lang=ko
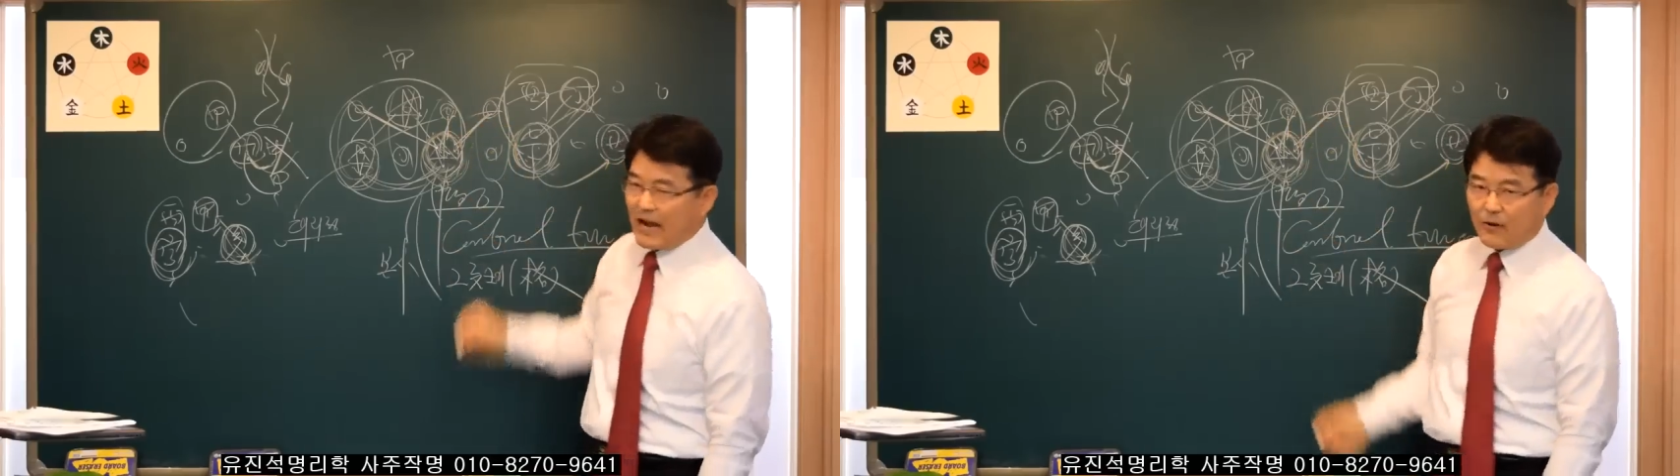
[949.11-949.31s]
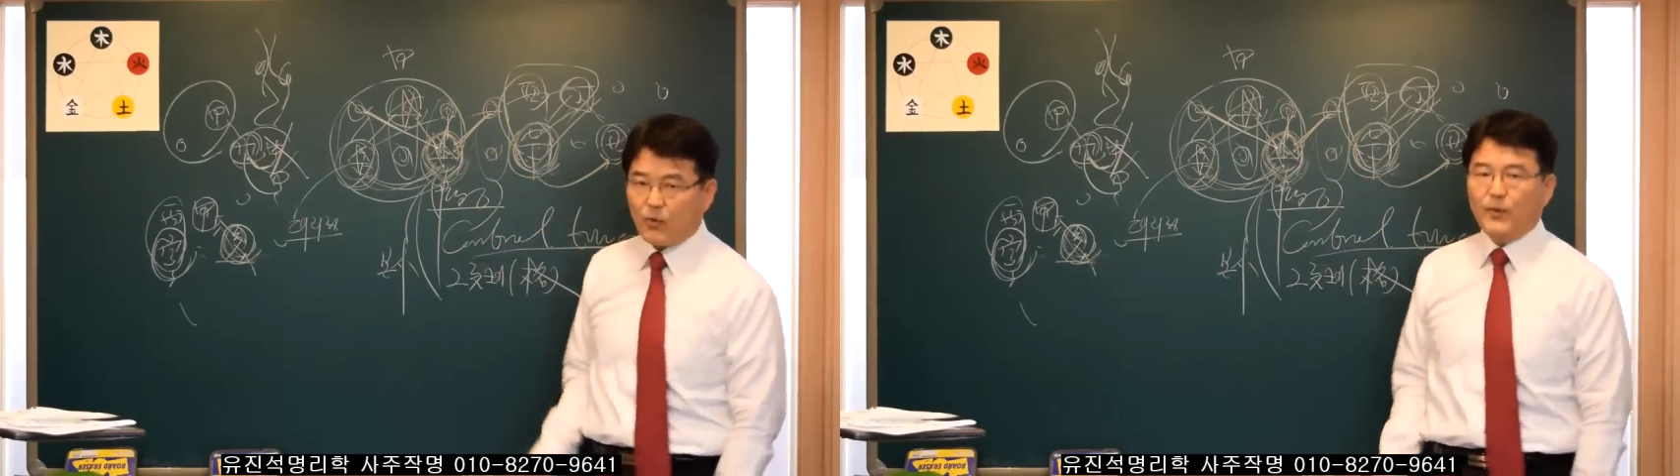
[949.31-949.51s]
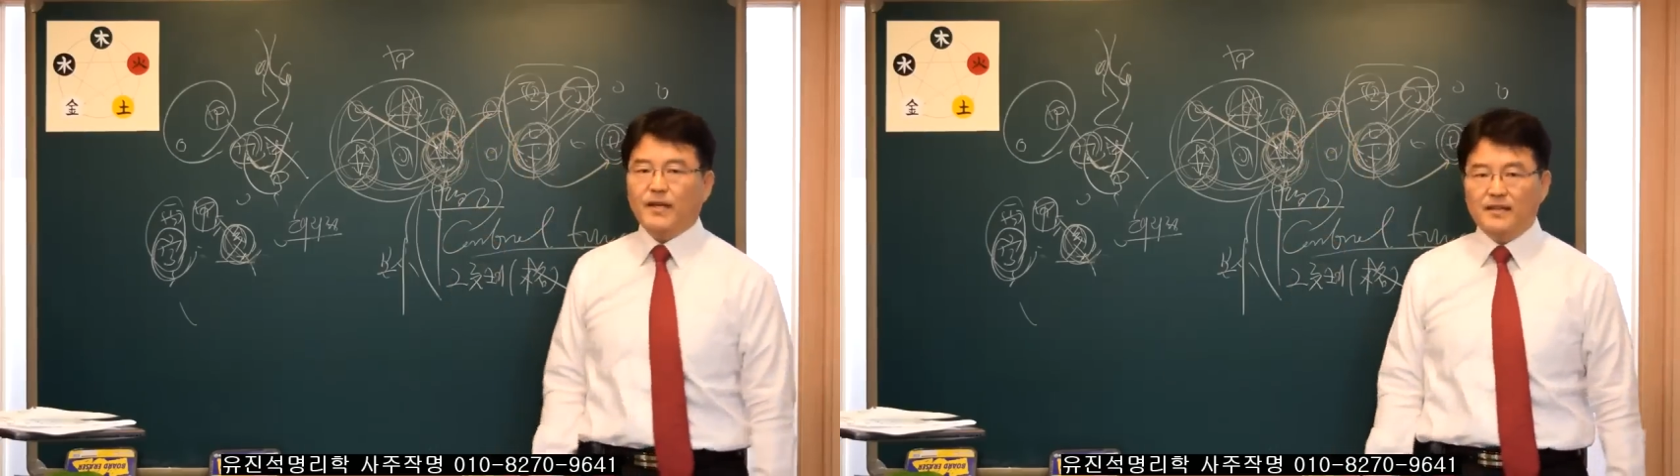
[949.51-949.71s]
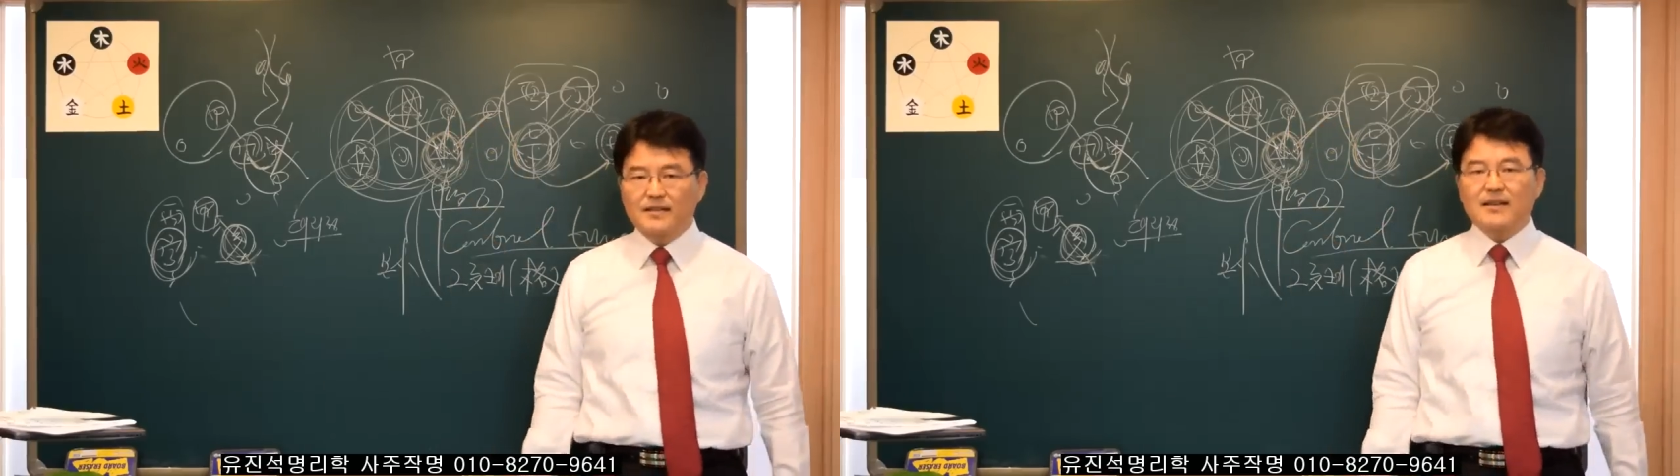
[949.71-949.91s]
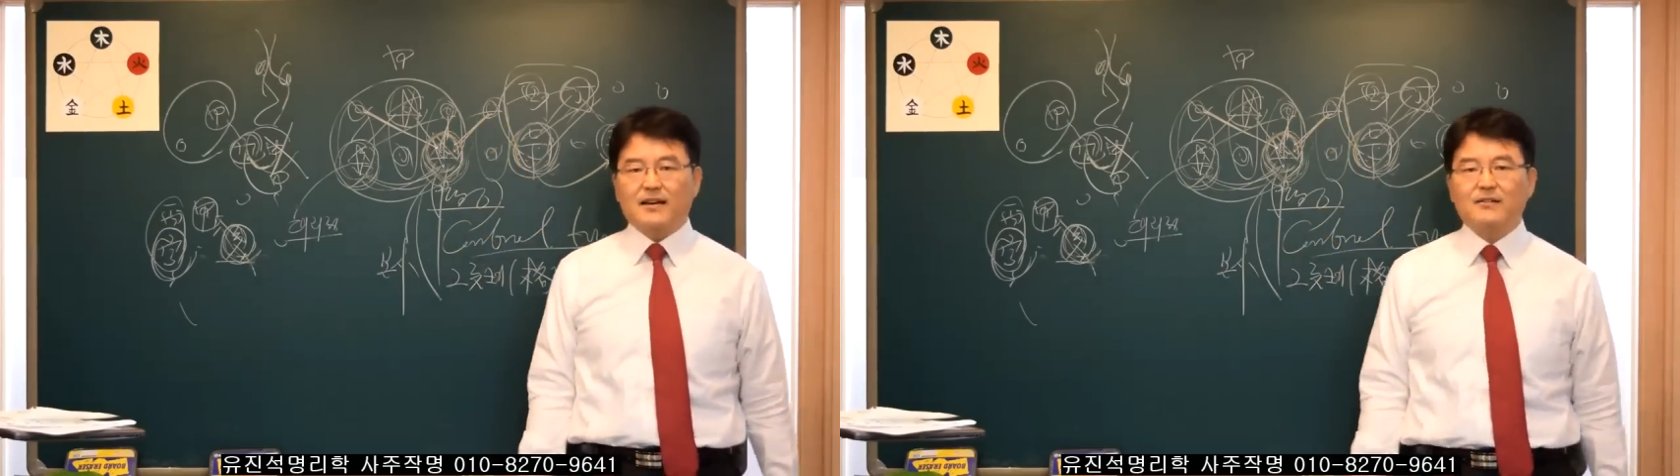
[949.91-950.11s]
갖고
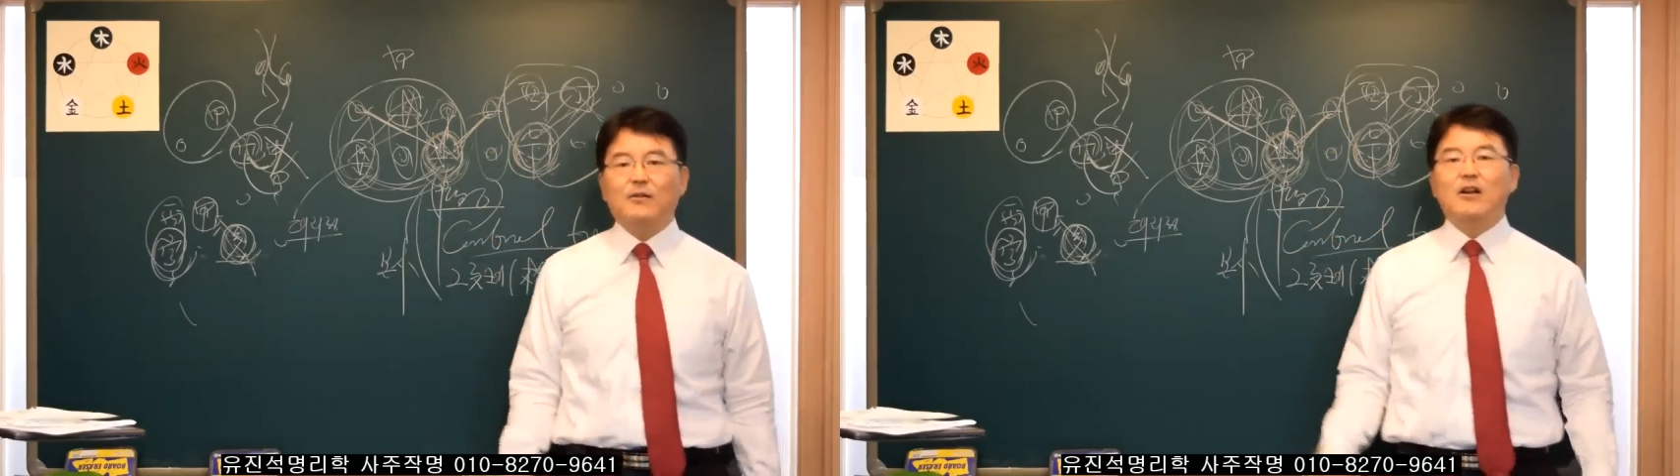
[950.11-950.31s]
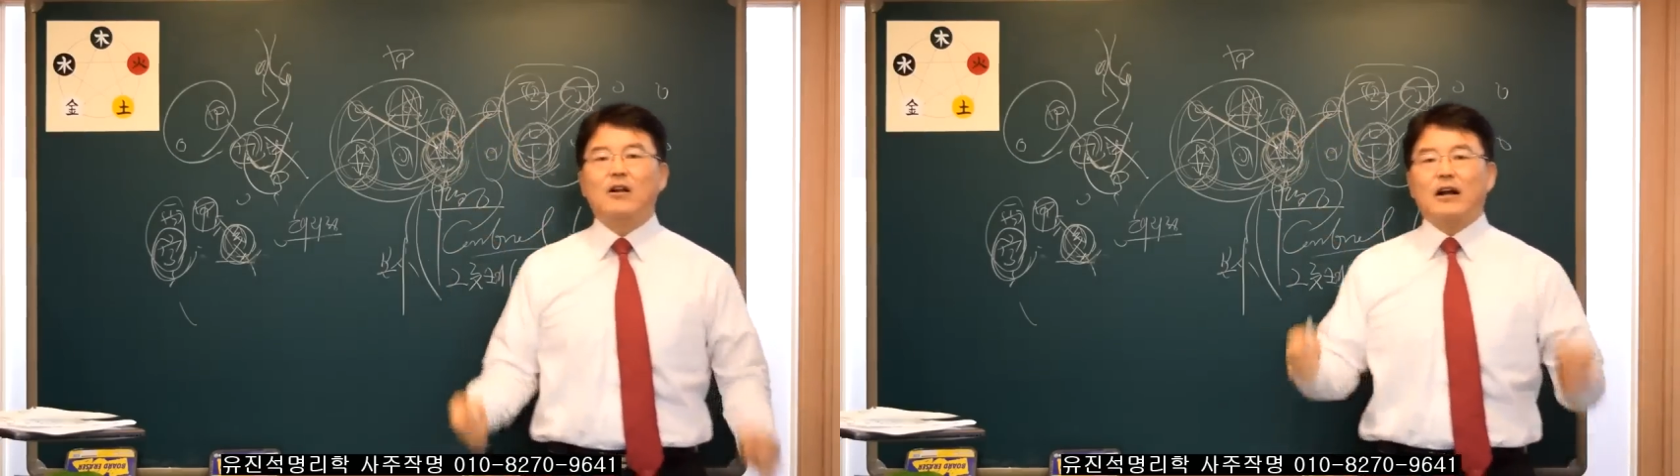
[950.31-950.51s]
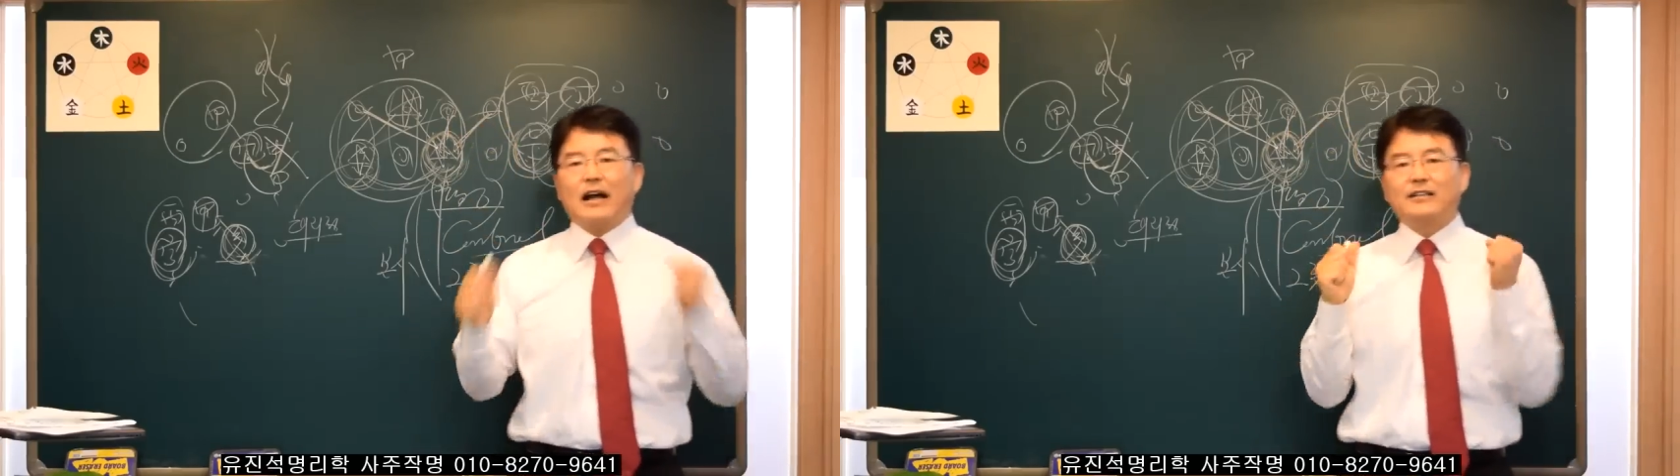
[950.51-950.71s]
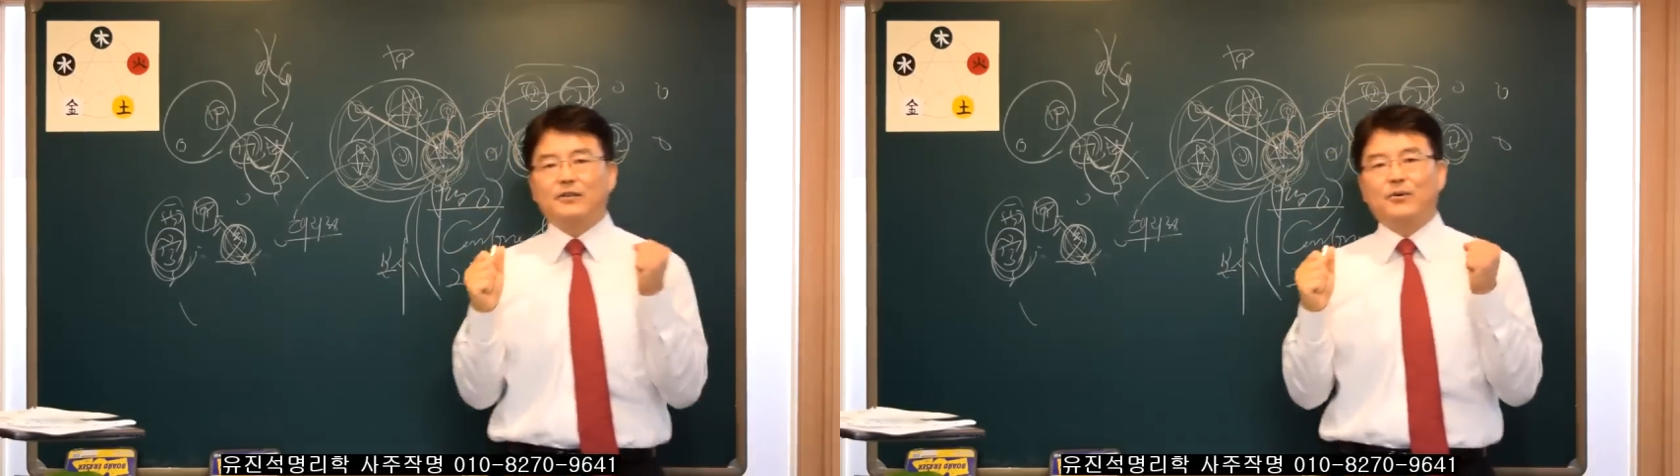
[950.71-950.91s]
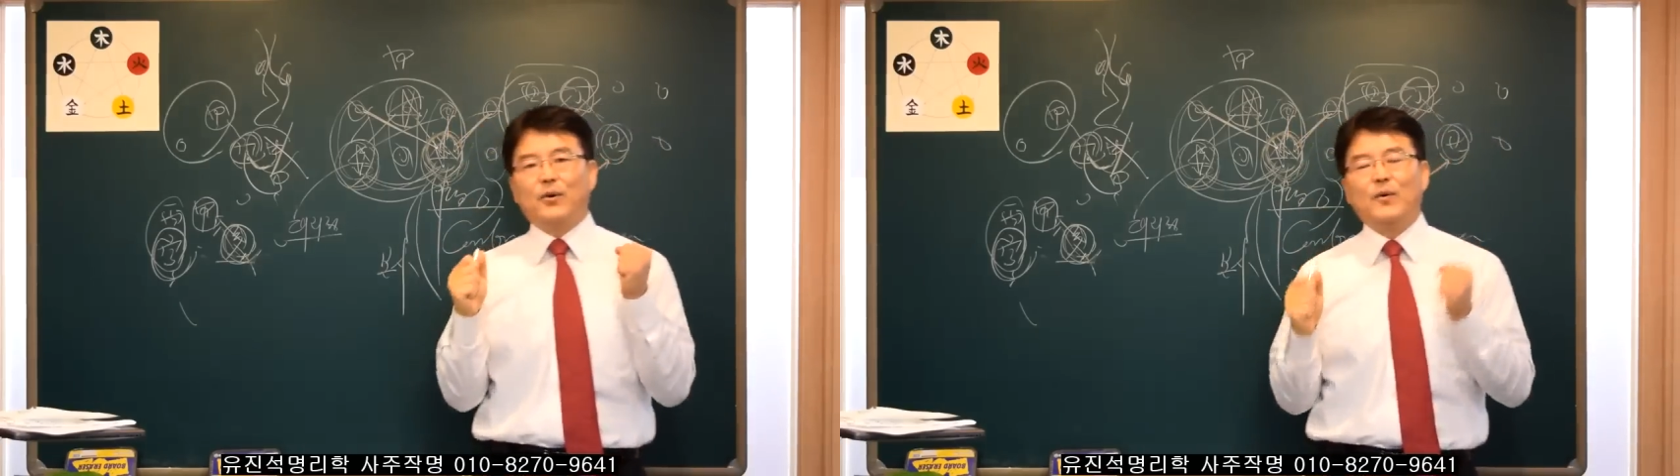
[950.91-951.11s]
있냐를
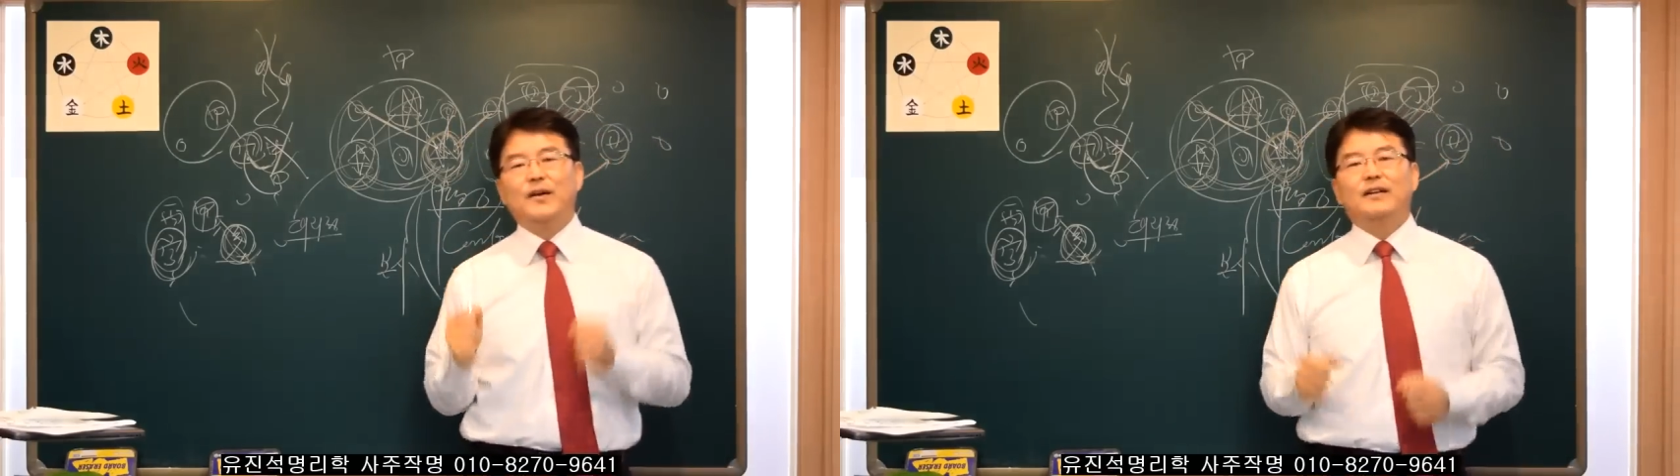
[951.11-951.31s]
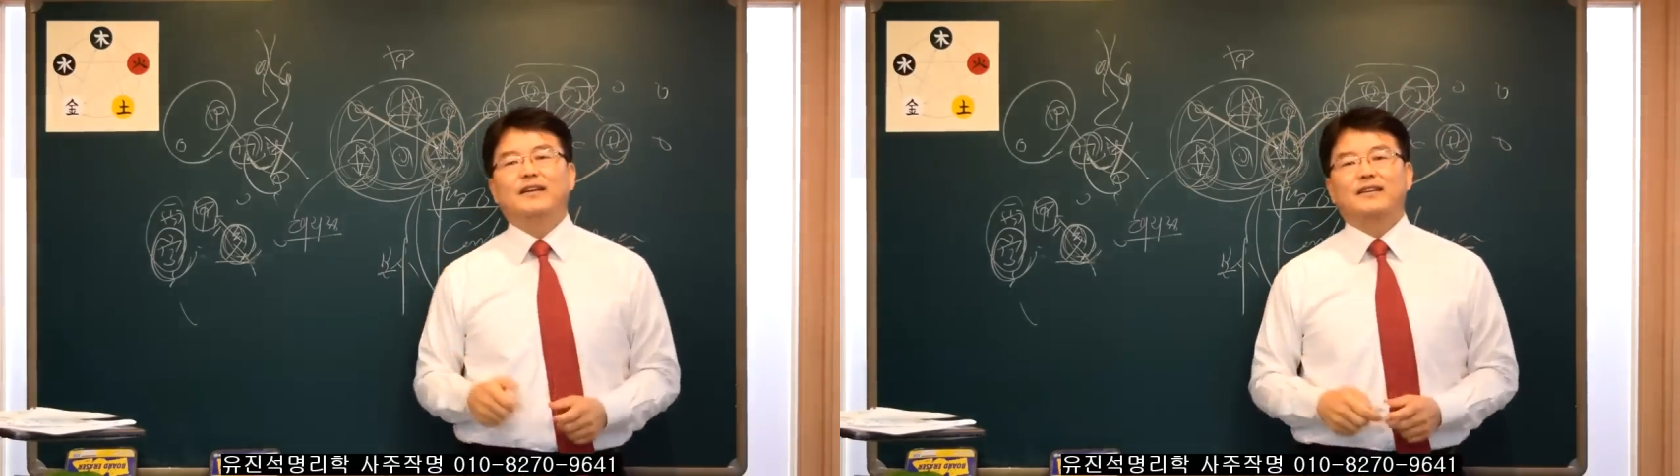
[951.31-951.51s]
가지고